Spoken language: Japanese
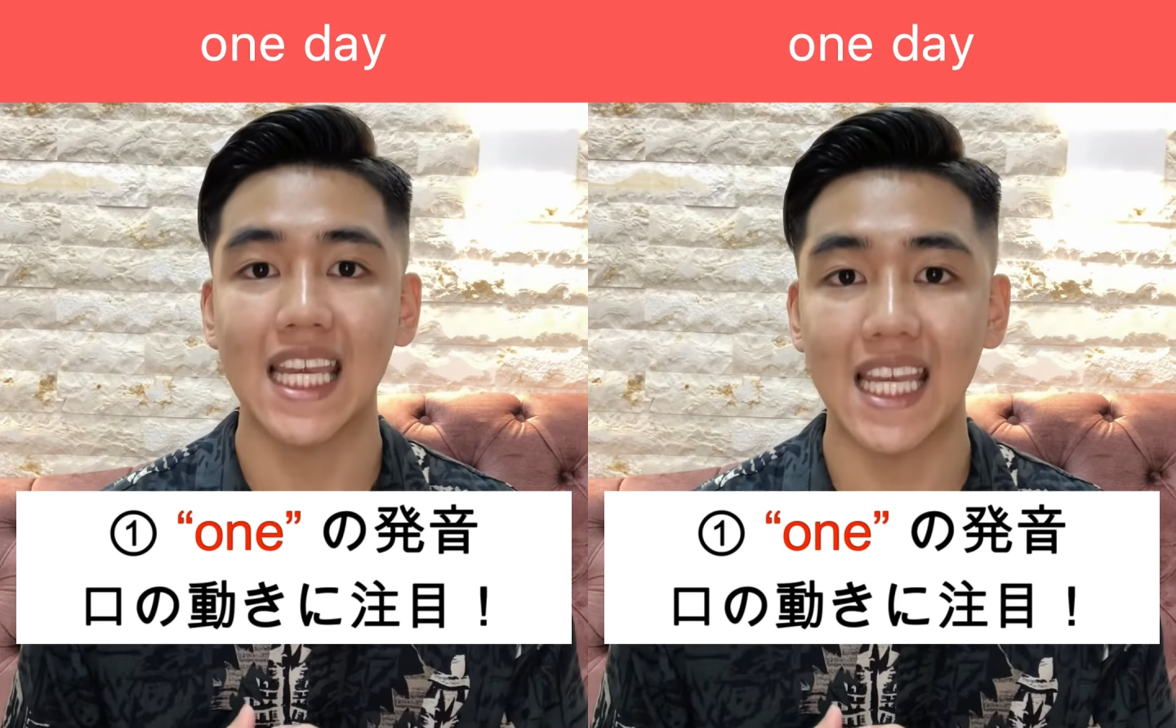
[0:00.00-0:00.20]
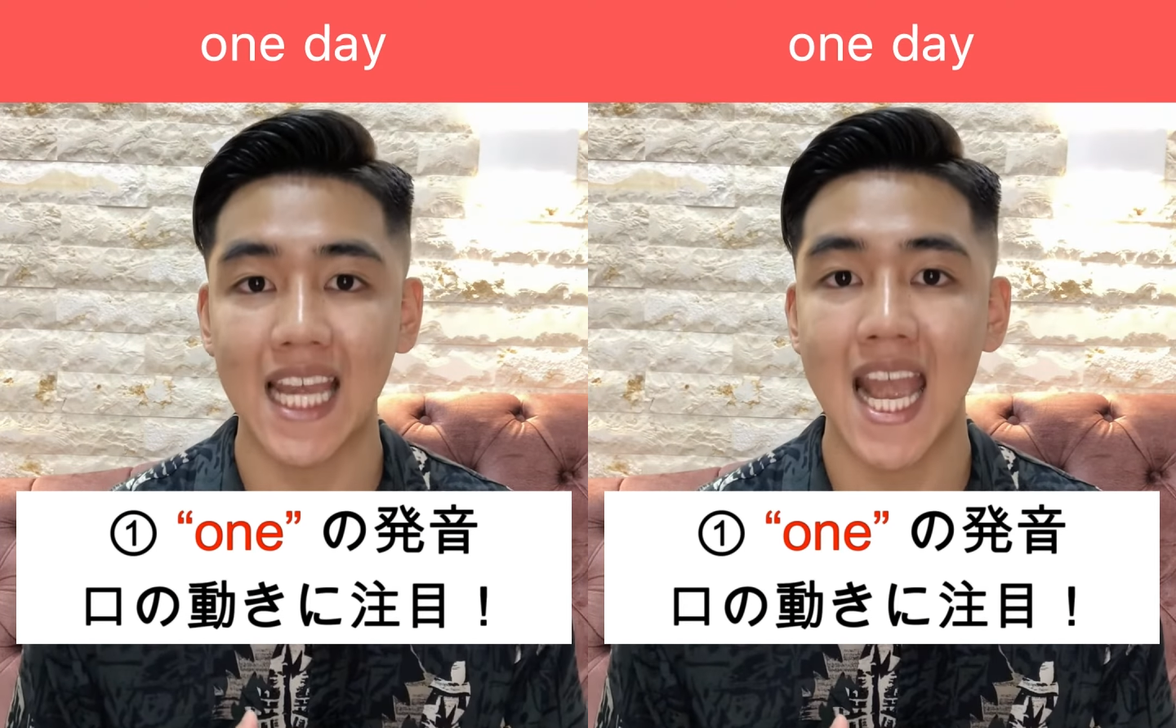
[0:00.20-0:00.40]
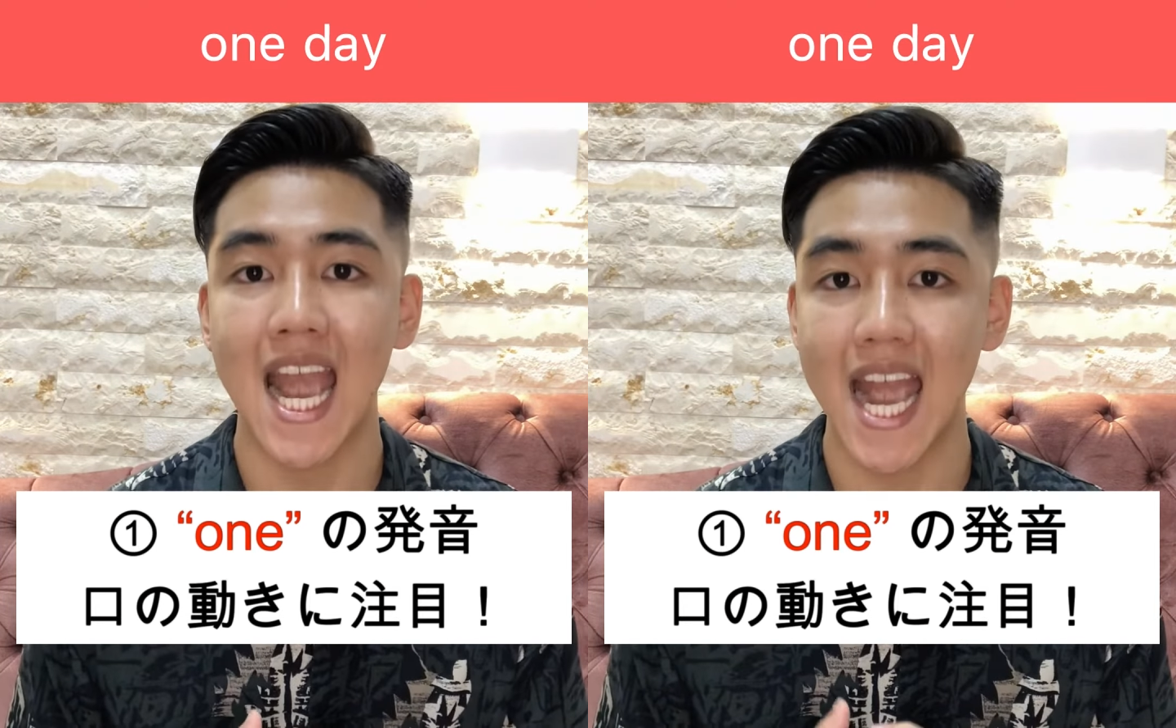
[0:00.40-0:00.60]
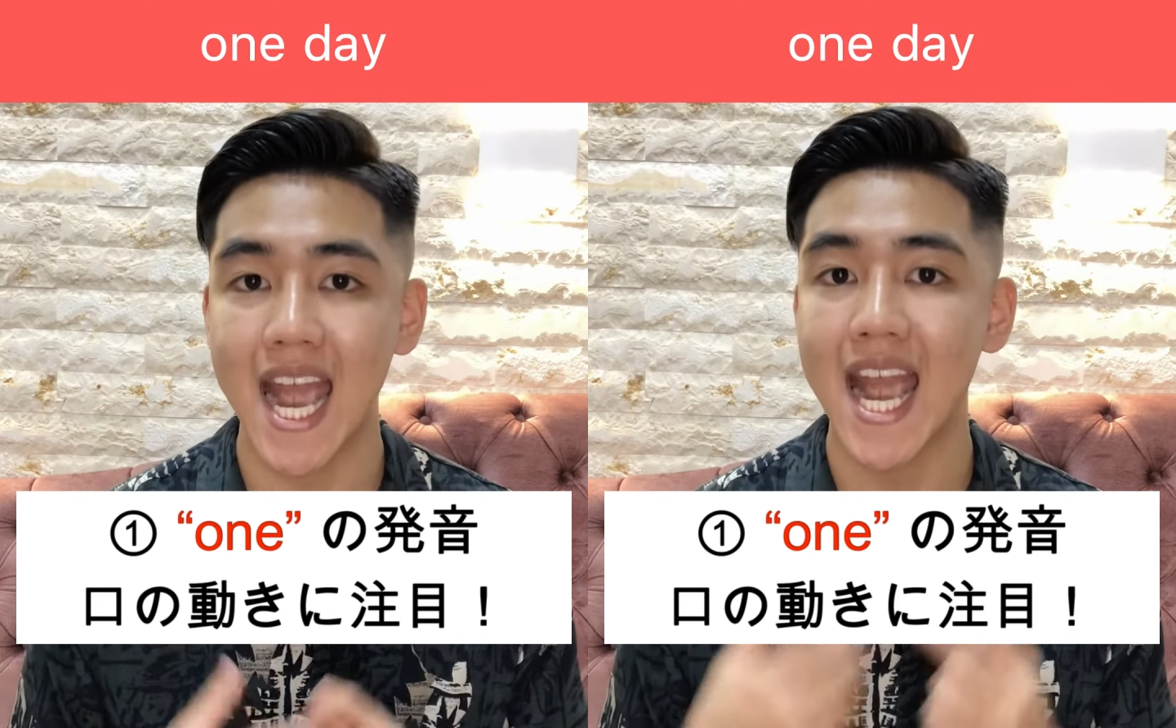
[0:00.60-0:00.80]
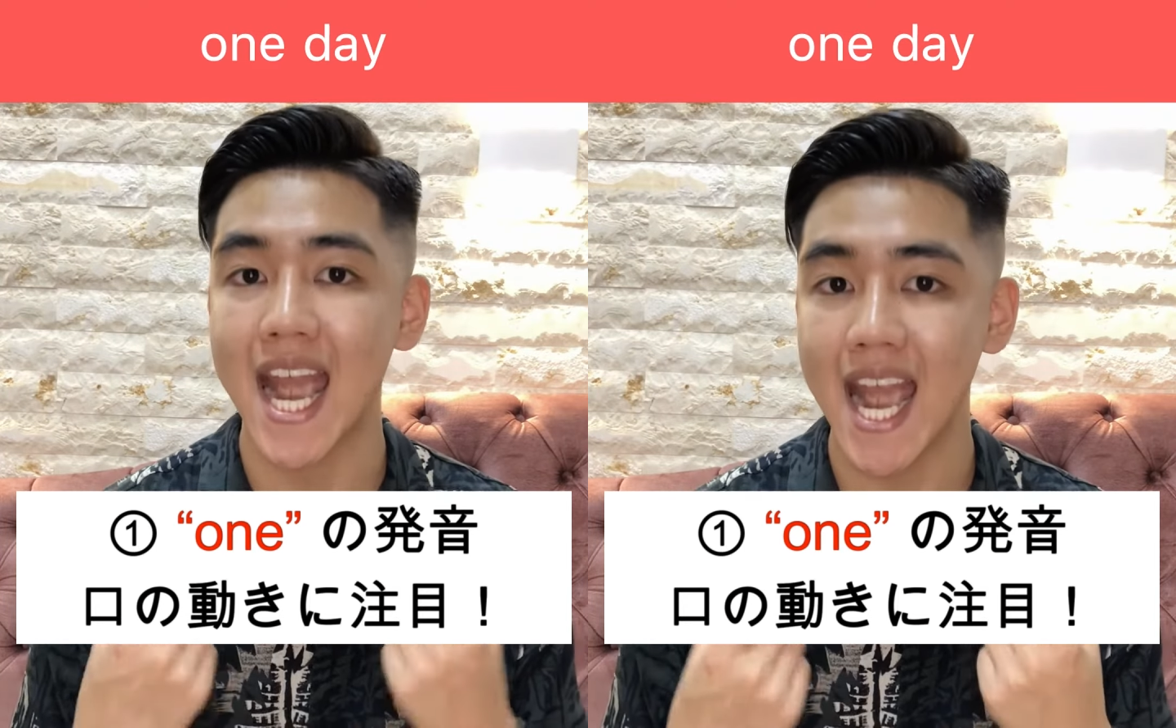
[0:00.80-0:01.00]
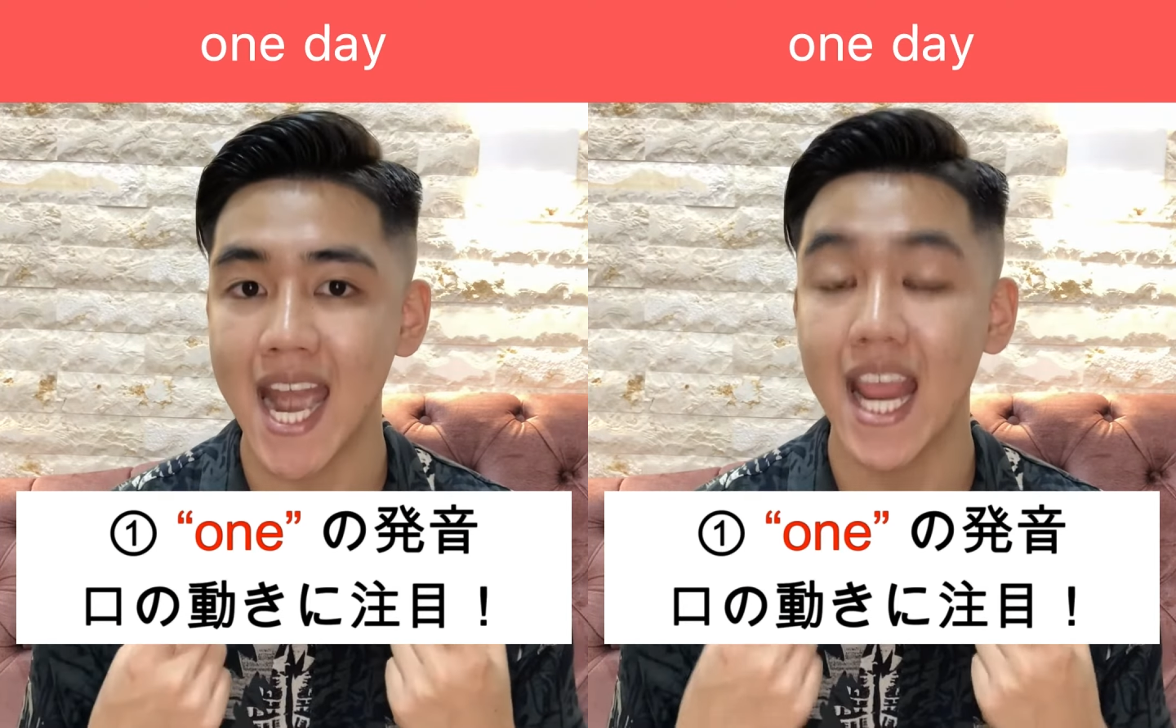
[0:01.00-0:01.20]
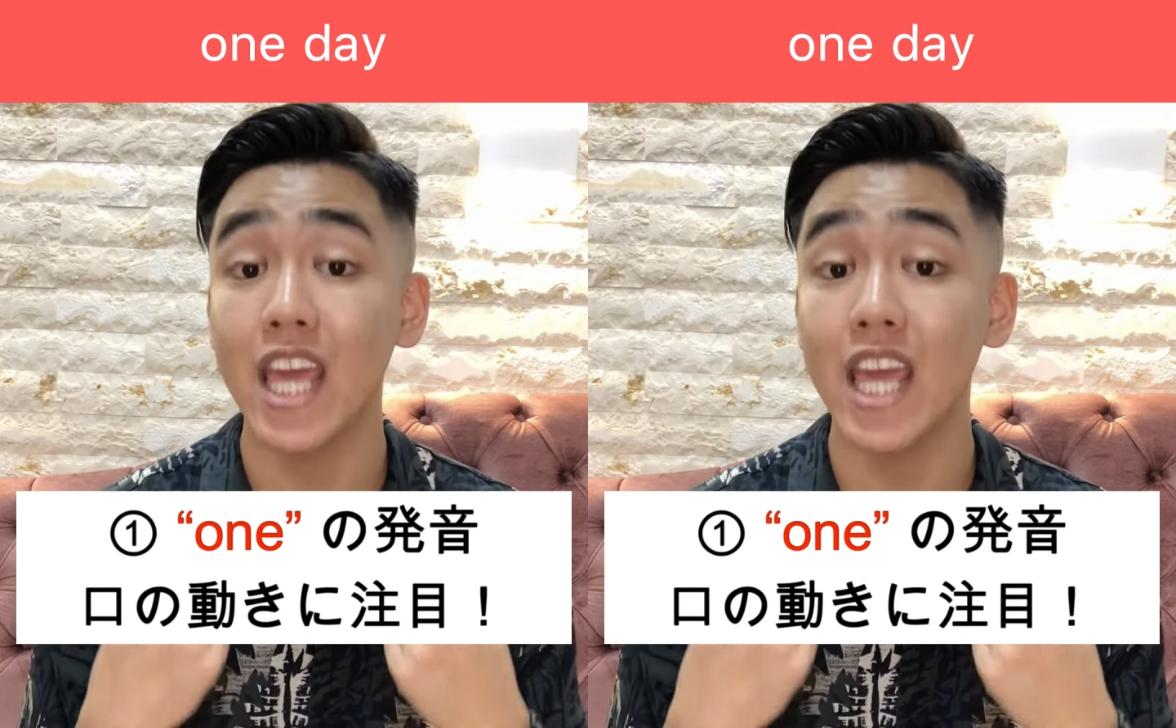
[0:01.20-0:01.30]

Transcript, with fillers: うんうんうん